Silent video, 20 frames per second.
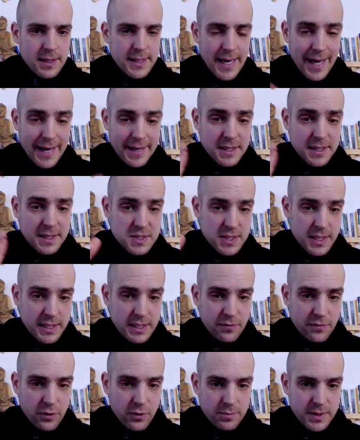die andere
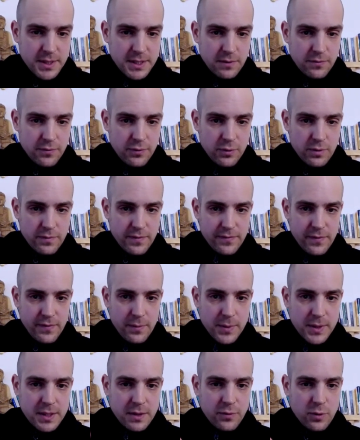Seite von Mitgefühl, wenn
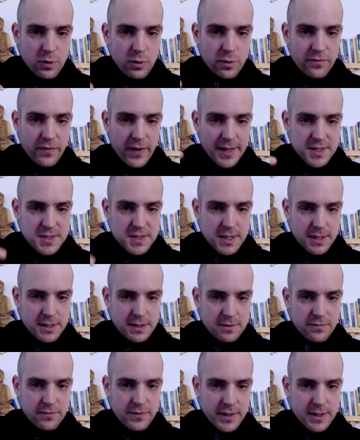wir Mitgefühl und
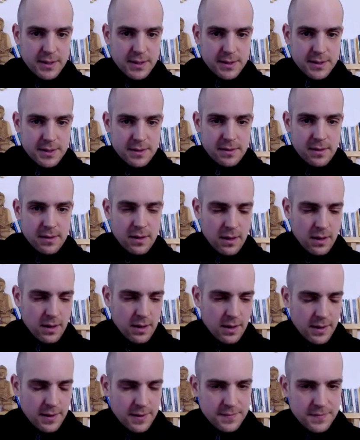Weisheit entwickeln,
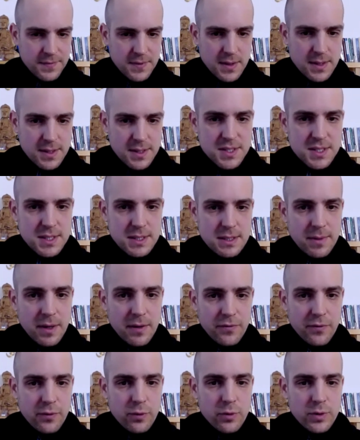ist
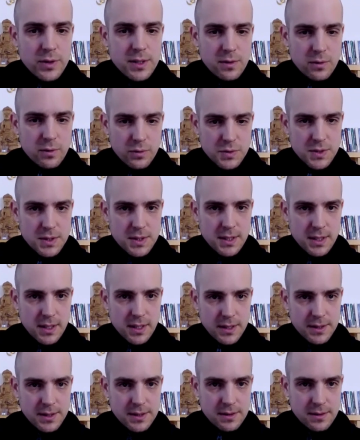immer
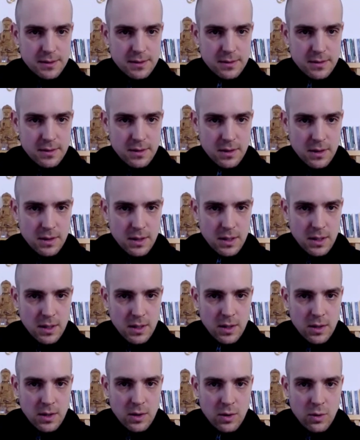Furchtlosigkeit.
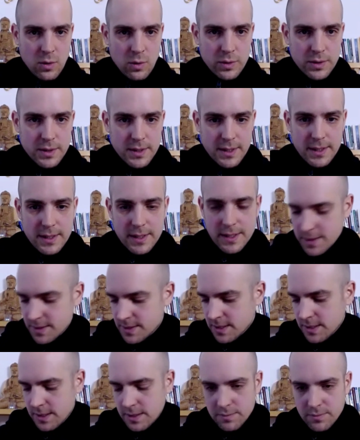Und äh,
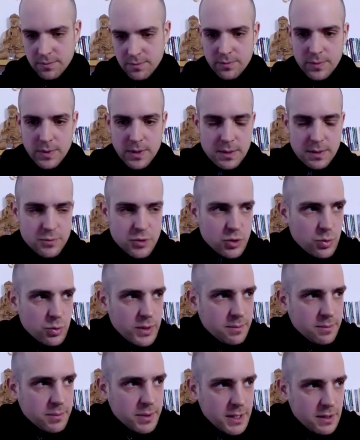ist in, dem, in dem
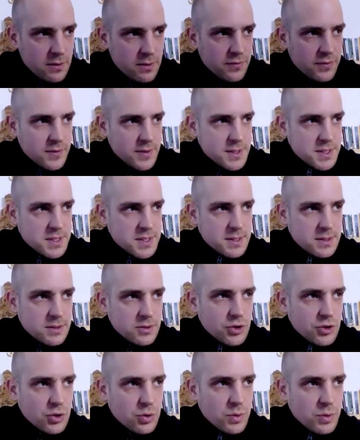Studienbrief ist
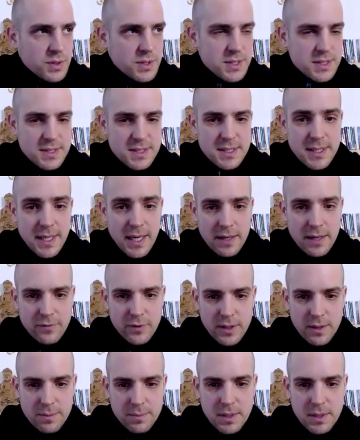ein schönes Zitat
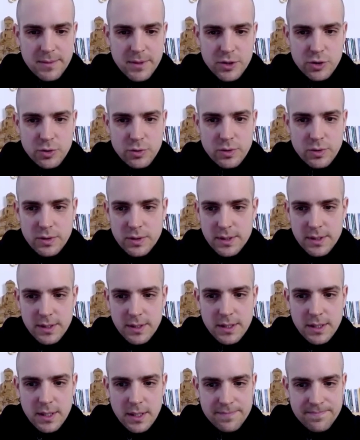von der Pema Schöderin,
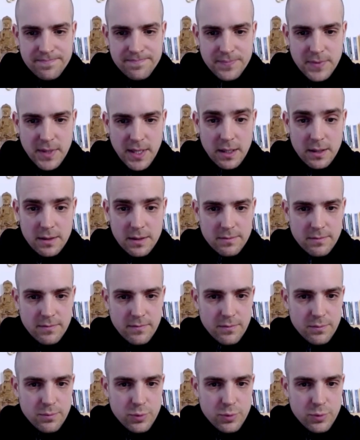die ich, ähm, deren